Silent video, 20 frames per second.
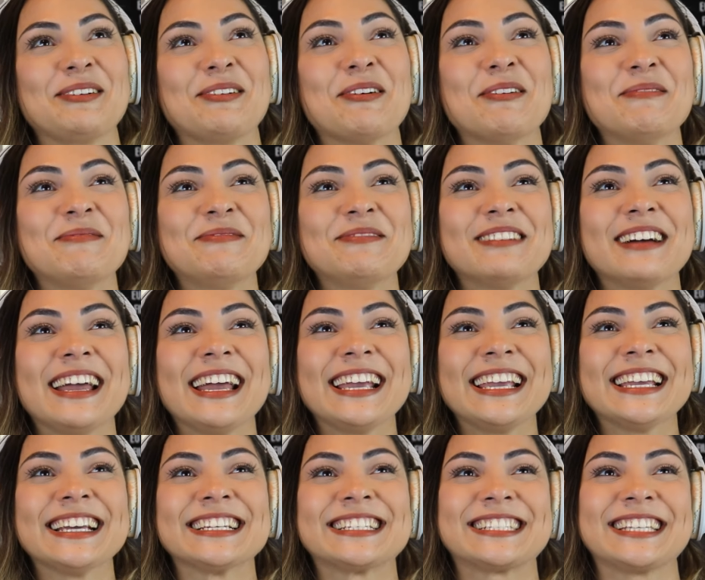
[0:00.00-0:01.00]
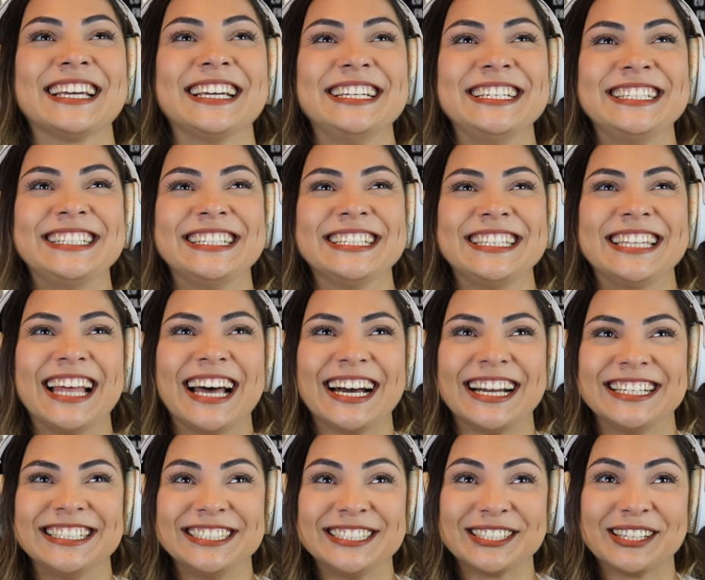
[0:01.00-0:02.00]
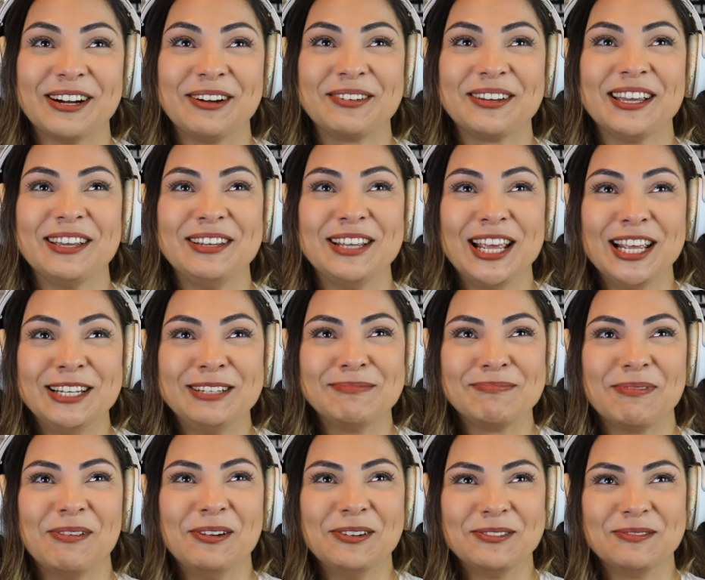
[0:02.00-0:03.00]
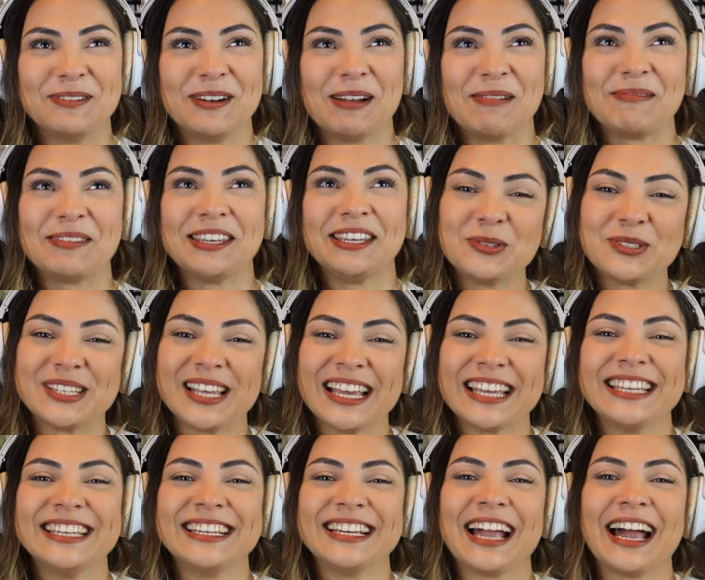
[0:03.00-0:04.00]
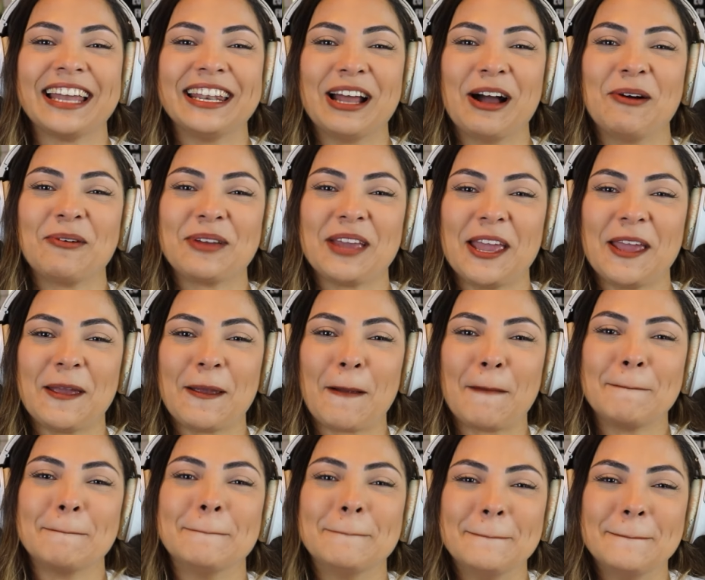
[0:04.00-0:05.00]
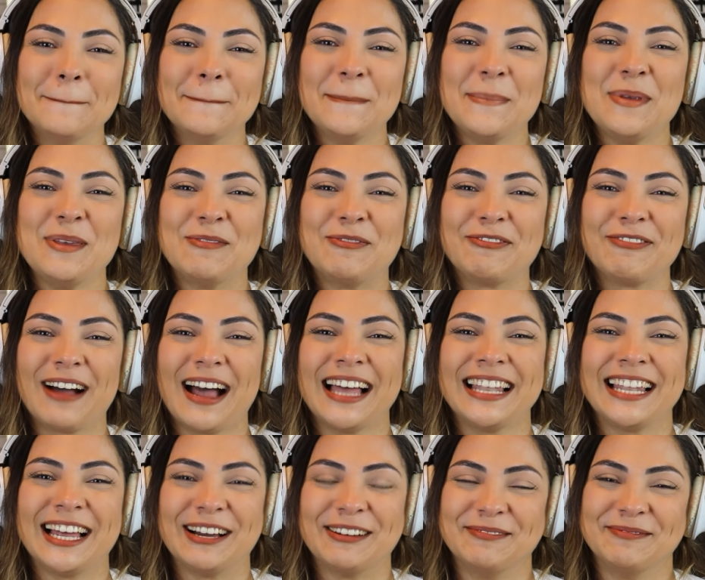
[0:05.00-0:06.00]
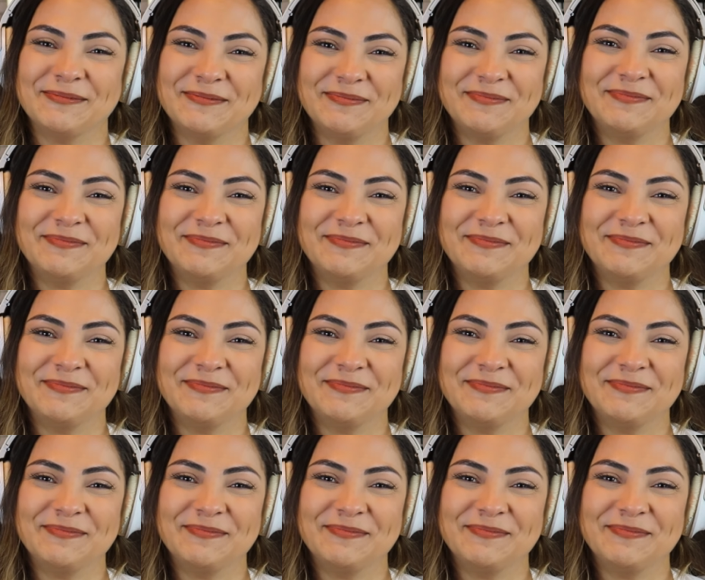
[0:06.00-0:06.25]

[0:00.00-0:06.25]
Como é que essa entidade, alguém responde para mim, consegue enganar alguém? Me fala!